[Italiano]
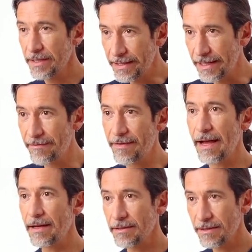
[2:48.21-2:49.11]
chi le
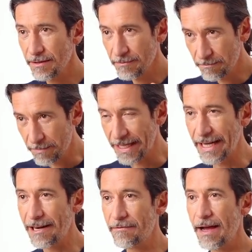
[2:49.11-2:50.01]
fa,
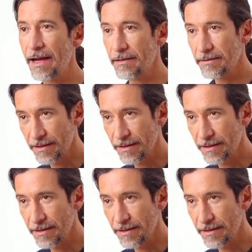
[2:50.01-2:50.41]
perché le fa,